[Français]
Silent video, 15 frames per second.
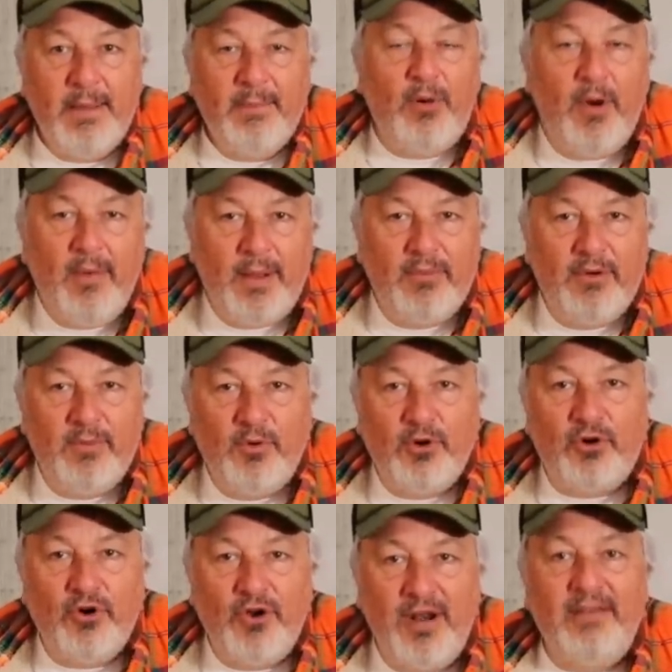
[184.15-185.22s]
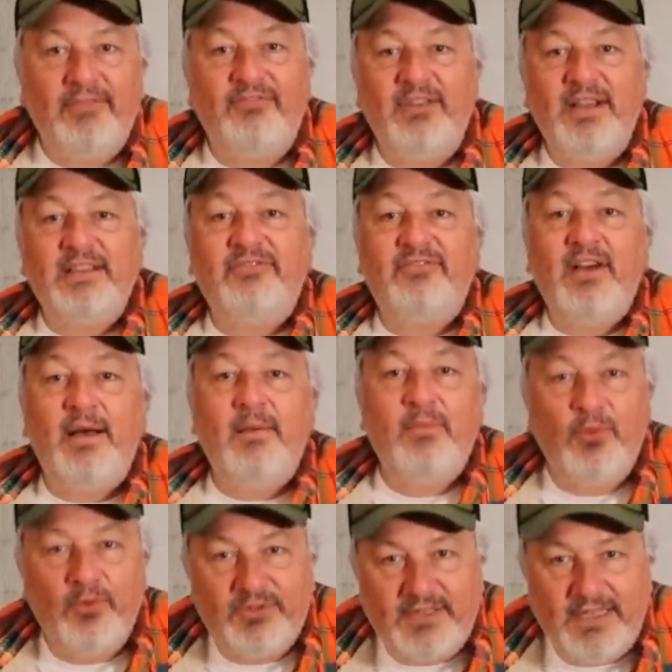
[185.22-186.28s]
probablement que la fête va
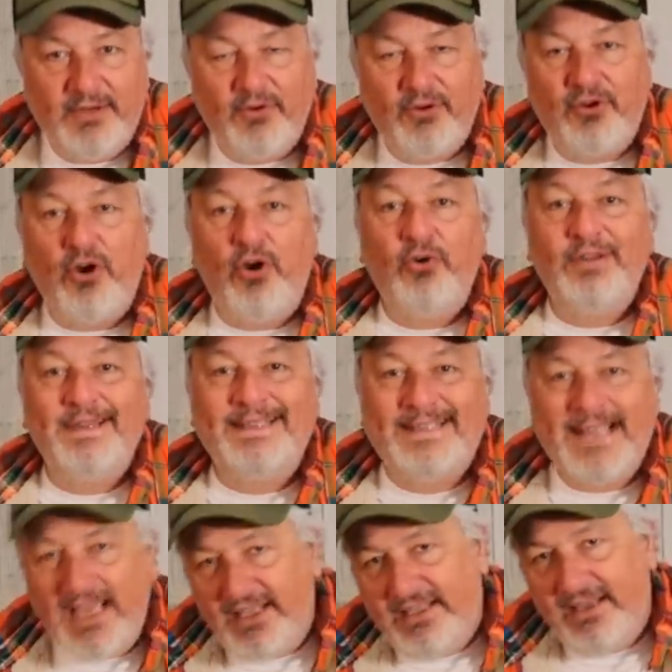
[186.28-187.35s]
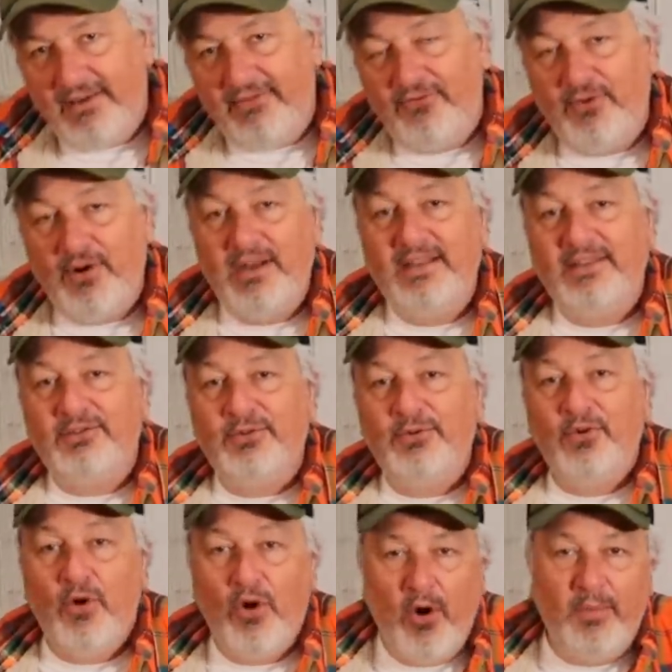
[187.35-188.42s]
monter encore une dernière fois les
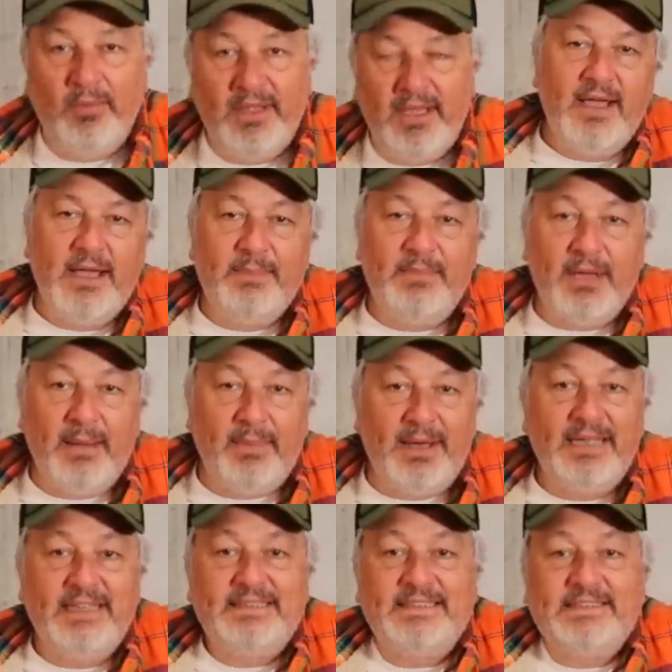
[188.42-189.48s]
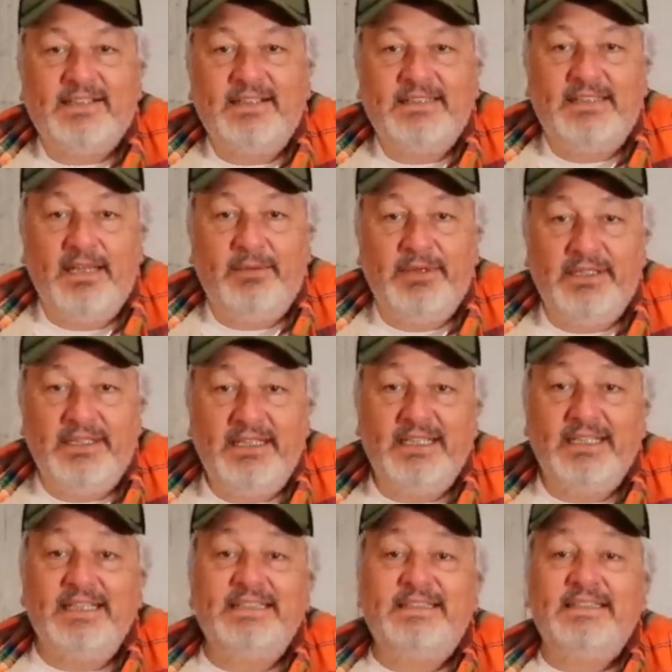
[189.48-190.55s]
taux en mai et puis après ça sera
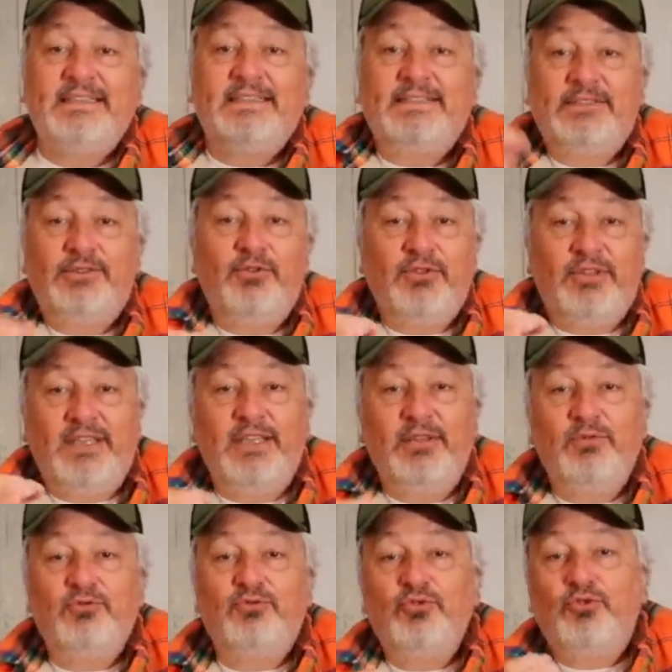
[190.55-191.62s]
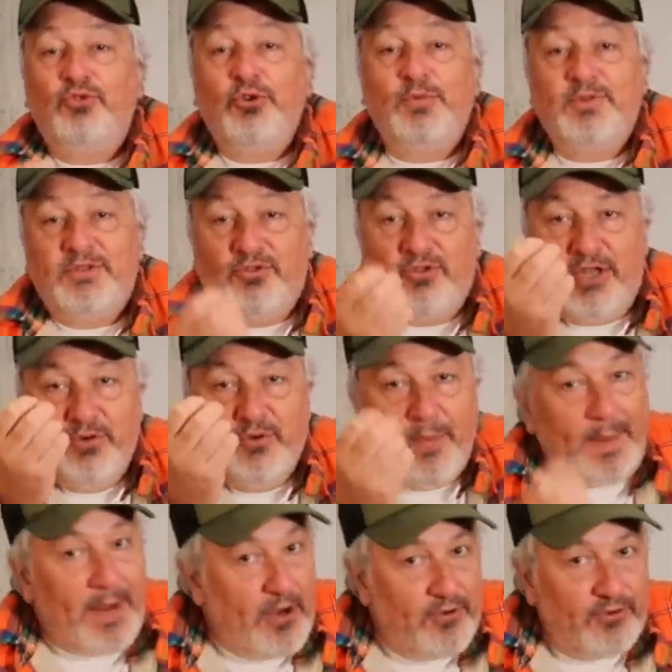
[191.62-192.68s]
terminé et c'est ce qui nous occupe, ce qui nous
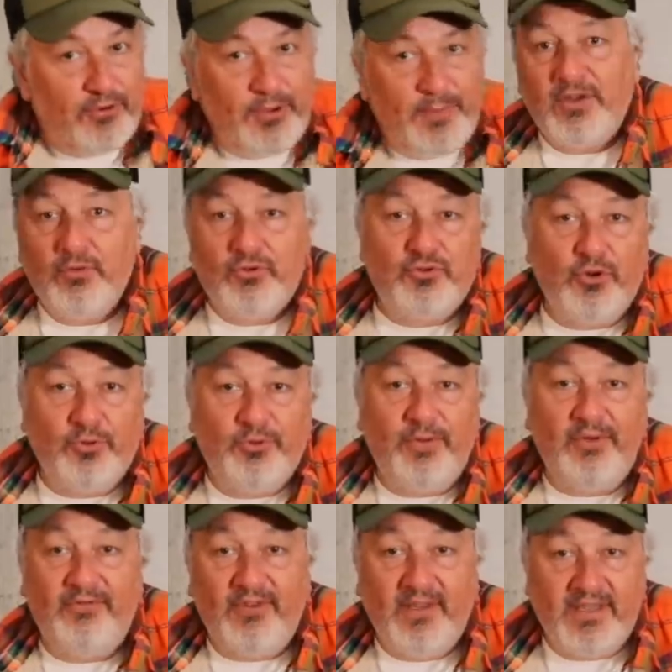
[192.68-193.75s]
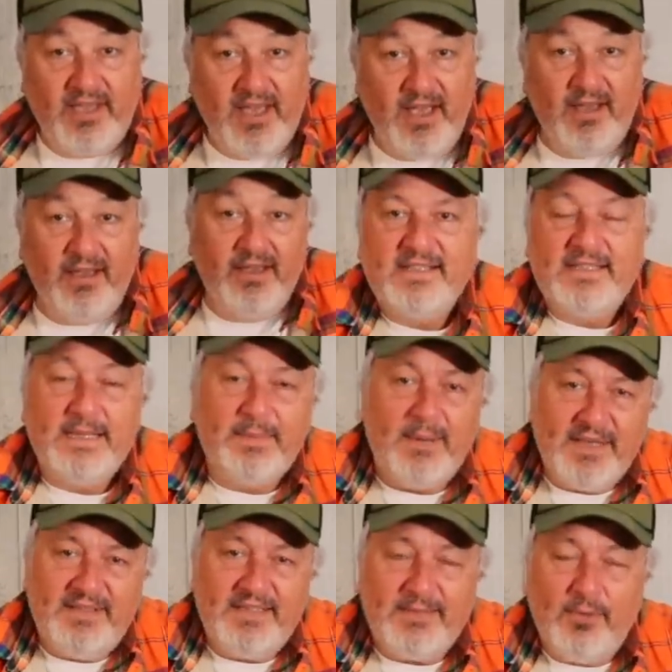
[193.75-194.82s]
préoccupe aujourd'hui, enfin hier, c'est
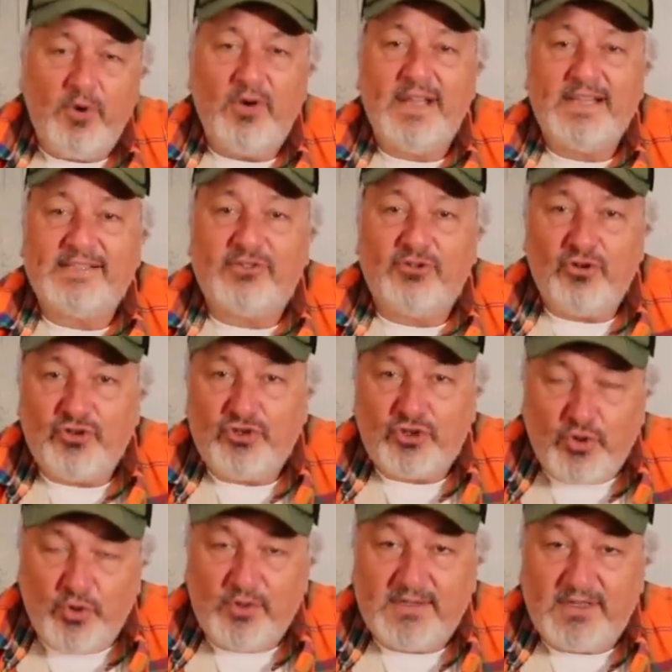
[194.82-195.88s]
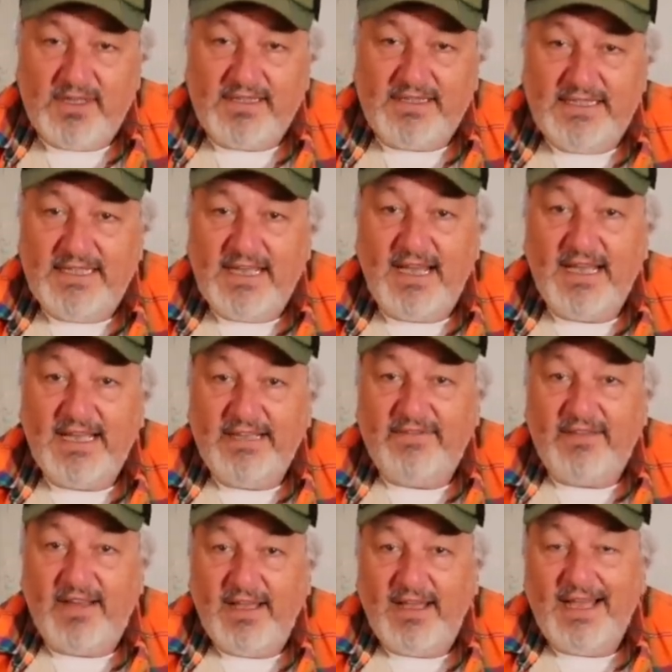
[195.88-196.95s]
pratiquement la seule chose qui
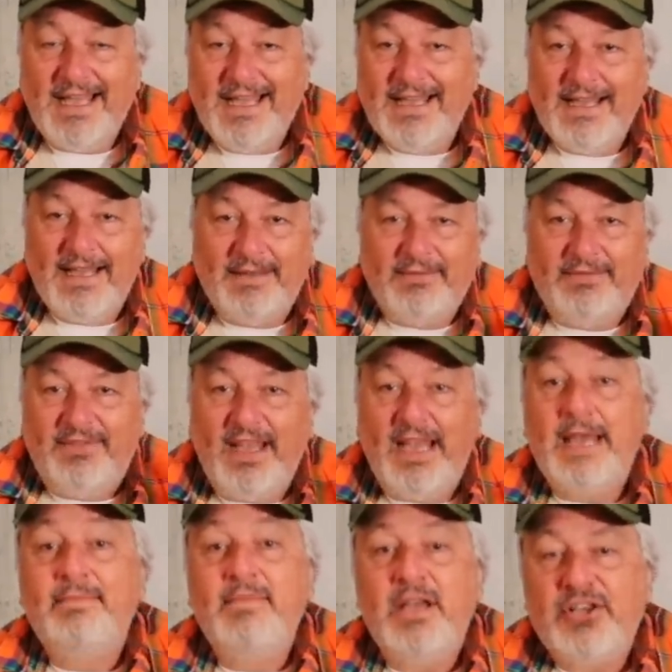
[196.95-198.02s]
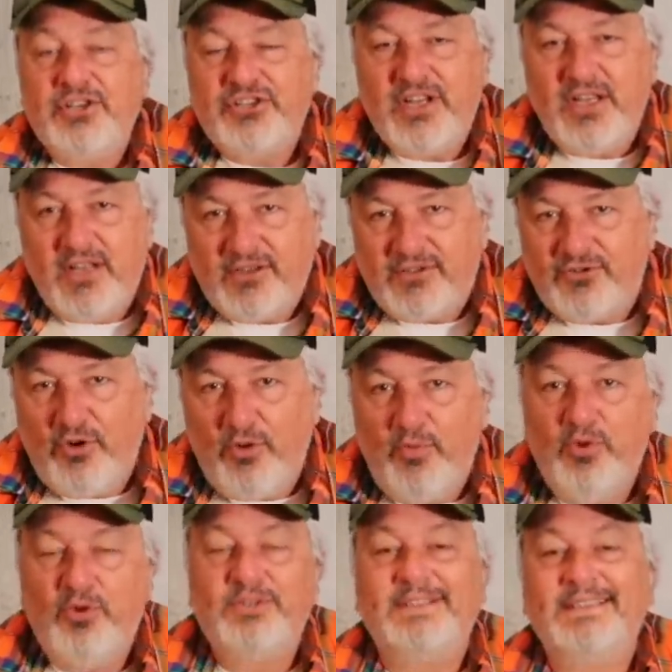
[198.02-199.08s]
arrive à à faire émerger un
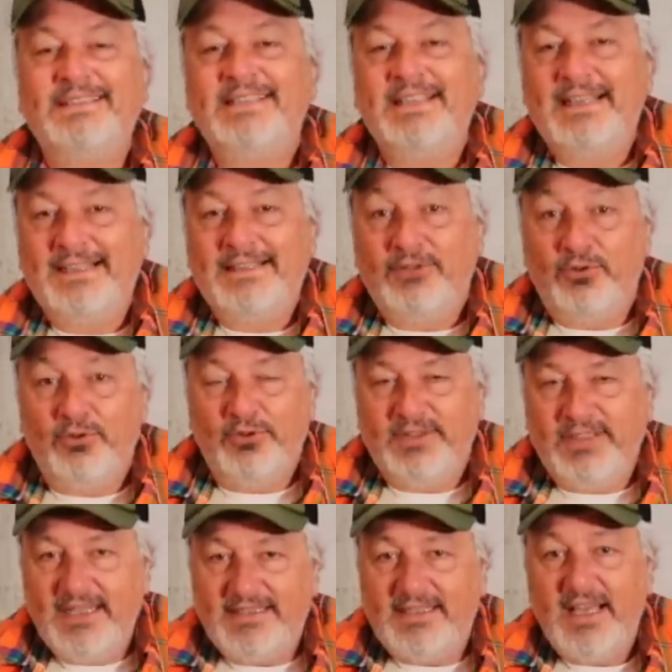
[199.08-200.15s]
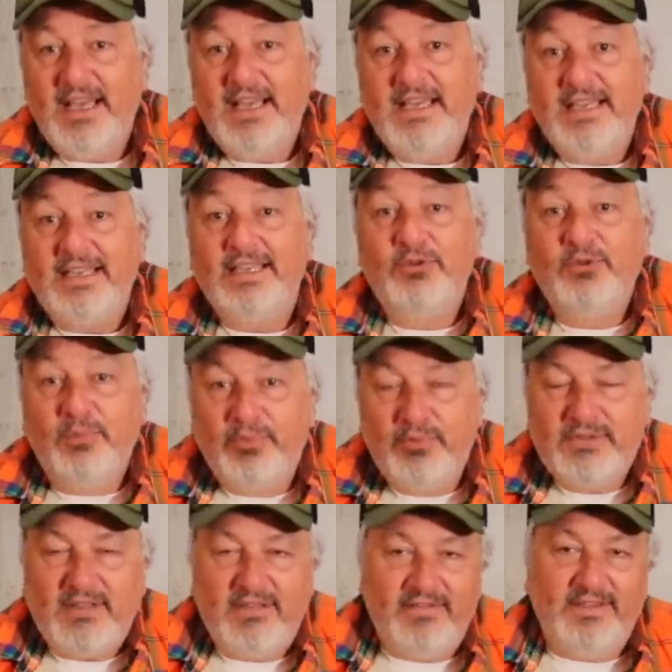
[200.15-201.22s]
semblant d'intérêt dans nos têtes et qui nous
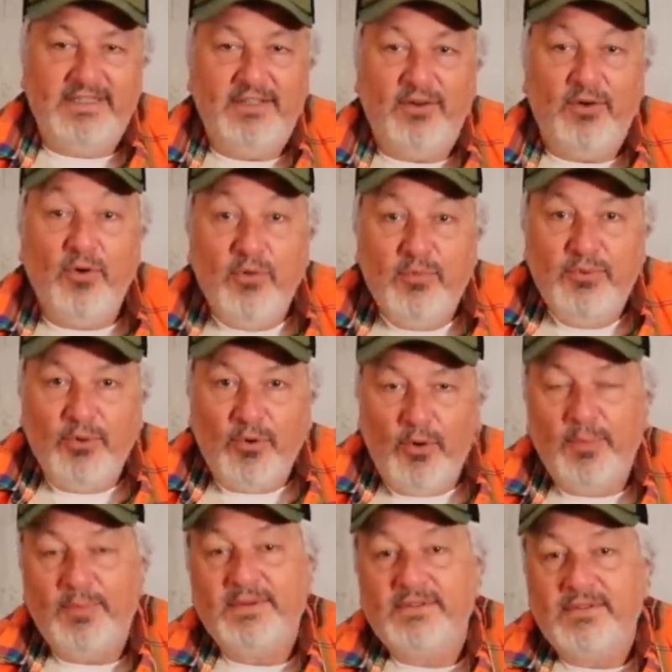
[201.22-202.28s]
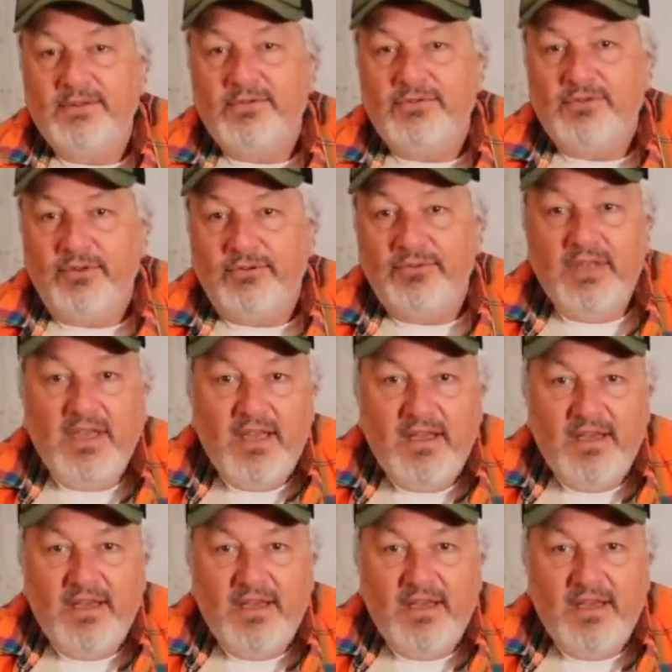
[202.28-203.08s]
pousse à venir au bureau, puisque aujourd'hui,